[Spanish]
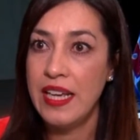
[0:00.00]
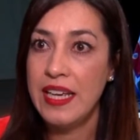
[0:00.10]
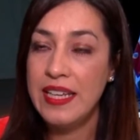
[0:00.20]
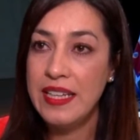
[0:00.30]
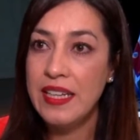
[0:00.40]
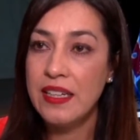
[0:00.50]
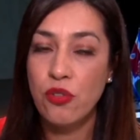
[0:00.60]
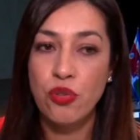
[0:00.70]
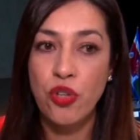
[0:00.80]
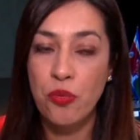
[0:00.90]
y
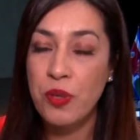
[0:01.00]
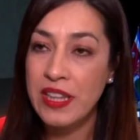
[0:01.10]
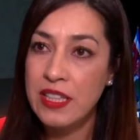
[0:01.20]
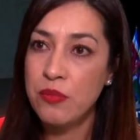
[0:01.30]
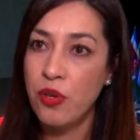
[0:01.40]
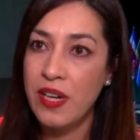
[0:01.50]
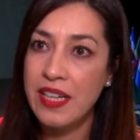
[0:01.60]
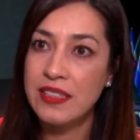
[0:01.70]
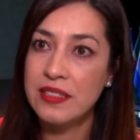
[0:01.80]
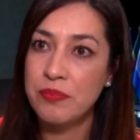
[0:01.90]
cuyo objetivo
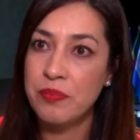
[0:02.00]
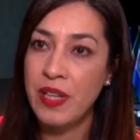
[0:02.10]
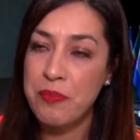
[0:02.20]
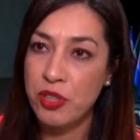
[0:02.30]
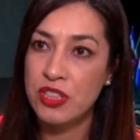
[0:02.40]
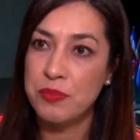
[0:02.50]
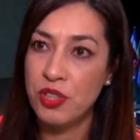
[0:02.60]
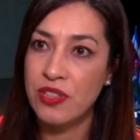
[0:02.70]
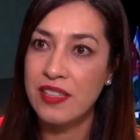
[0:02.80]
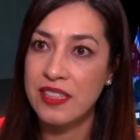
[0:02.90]
es la
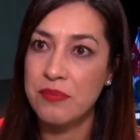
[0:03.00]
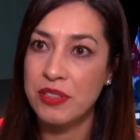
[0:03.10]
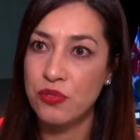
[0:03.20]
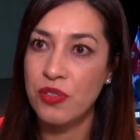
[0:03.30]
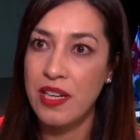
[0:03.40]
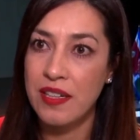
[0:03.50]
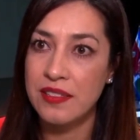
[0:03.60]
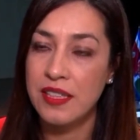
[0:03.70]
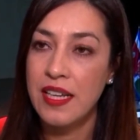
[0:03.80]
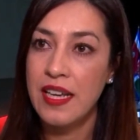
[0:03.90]
proscripción de las armas
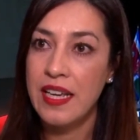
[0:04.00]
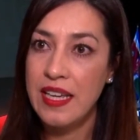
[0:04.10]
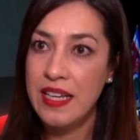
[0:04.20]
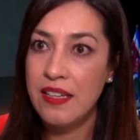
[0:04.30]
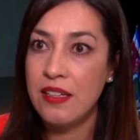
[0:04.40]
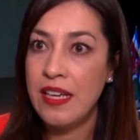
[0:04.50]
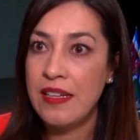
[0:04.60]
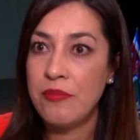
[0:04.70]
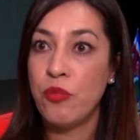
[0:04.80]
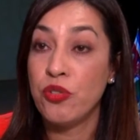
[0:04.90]
nucleares y
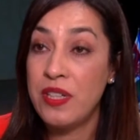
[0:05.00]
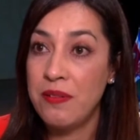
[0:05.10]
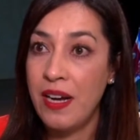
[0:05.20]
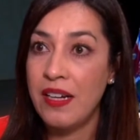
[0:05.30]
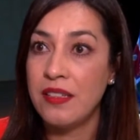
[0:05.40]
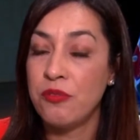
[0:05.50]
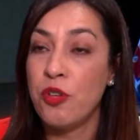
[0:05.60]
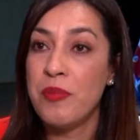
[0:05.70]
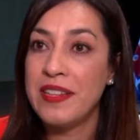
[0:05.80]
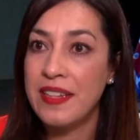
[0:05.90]
motivar,
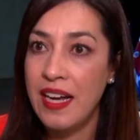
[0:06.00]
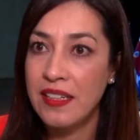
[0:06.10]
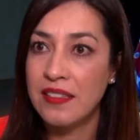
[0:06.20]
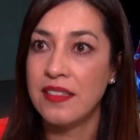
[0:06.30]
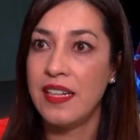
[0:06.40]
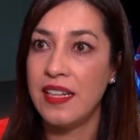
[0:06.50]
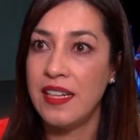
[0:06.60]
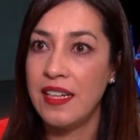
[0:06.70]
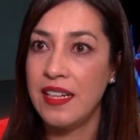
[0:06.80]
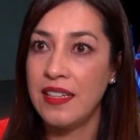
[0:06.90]
fomentar
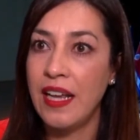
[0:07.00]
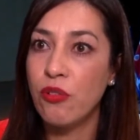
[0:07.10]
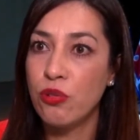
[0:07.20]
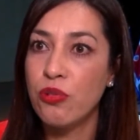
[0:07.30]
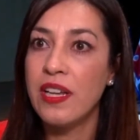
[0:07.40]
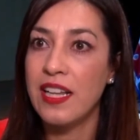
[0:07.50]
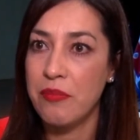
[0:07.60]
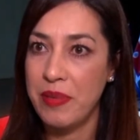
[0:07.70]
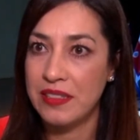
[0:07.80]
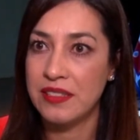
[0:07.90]
eh, la cultura de la
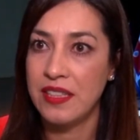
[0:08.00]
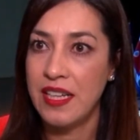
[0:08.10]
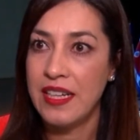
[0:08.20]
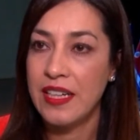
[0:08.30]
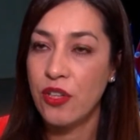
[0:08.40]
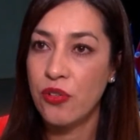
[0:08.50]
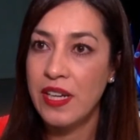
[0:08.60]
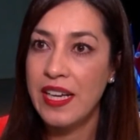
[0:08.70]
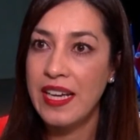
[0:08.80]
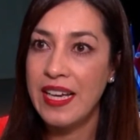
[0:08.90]
paz. Creo
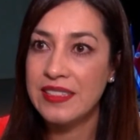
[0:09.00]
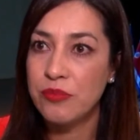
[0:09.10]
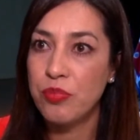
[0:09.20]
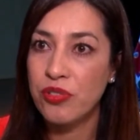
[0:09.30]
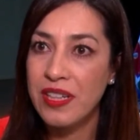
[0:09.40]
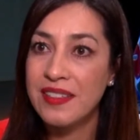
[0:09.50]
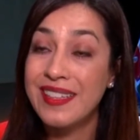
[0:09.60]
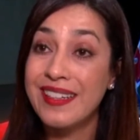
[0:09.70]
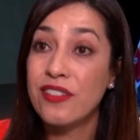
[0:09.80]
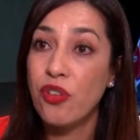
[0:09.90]
que es
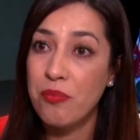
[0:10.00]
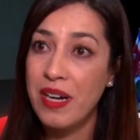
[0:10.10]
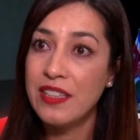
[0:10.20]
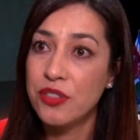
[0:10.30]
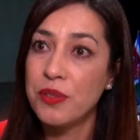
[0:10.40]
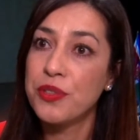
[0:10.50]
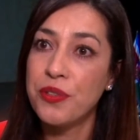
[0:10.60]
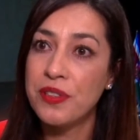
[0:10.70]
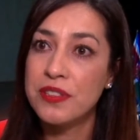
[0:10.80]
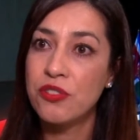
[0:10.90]
importante retomar y sobre
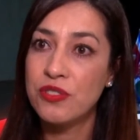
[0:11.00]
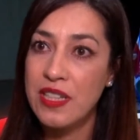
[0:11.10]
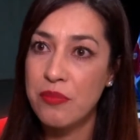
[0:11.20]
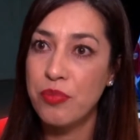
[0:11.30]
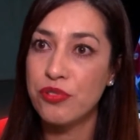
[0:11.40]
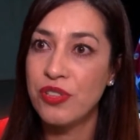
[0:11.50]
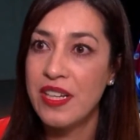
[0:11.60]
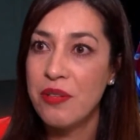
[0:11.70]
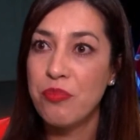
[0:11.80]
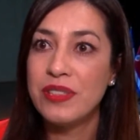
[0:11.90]
todo en estos tiempos
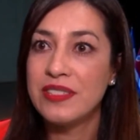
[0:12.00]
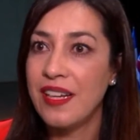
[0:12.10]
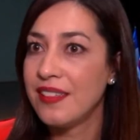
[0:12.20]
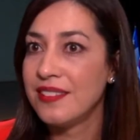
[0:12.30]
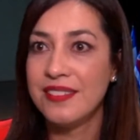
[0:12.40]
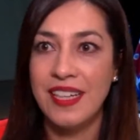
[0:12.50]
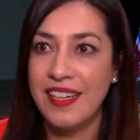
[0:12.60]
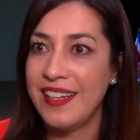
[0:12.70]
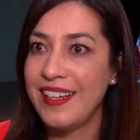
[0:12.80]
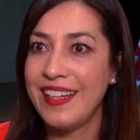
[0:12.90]
pues tan
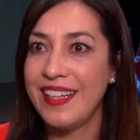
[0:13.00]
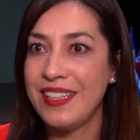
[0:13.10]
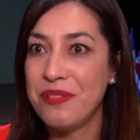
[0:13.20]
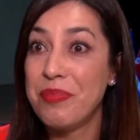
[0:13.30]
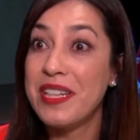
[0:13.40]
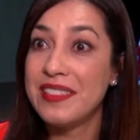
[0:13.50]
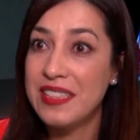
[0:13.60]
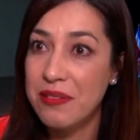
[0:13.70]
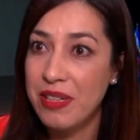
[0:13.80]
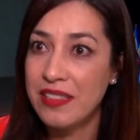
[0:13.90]
eh,
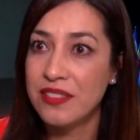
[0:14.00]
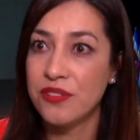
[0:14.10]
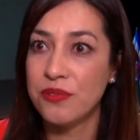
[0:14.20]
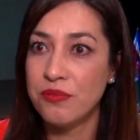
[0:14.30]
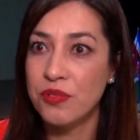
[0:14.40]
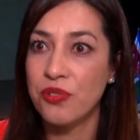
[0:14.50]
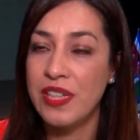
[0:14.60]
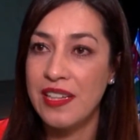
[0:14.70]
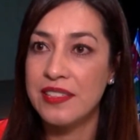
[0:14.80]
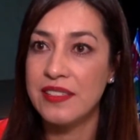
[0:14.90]
impredecibles,
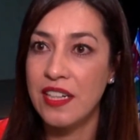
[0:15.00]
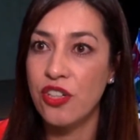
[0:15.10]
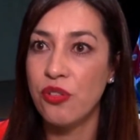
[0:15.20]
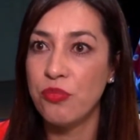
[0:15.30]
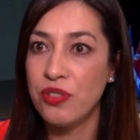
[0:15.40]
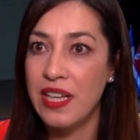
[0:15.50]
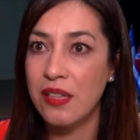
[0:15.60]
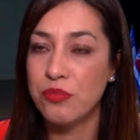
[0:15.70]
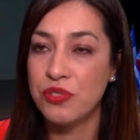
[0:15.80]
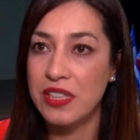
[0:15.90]
donde el escenario
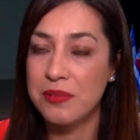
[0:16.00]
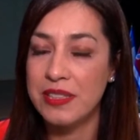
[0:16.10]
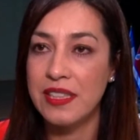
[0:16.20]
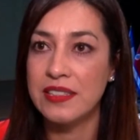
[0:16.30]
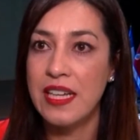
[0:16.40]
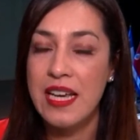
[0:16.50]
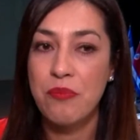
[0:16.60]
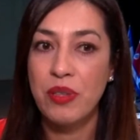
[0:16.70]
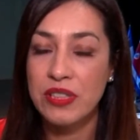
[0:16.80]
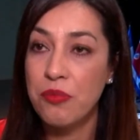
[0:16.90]
mundial muchas veces
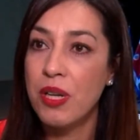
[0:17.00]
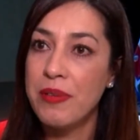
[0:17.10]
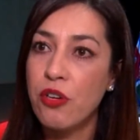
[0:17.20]
pues se vuelve